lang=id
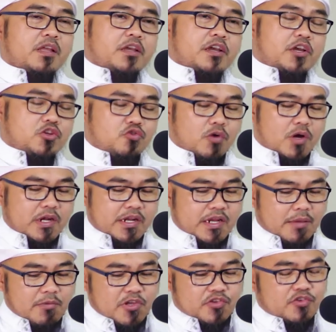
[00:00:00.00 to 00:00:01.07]
kecuali
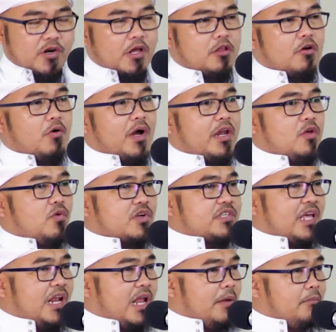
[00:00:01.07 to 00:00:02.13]
Nabi Shallallahu Alaihi
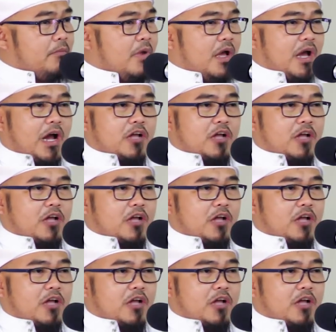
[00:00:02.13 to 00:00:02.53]
Wasallam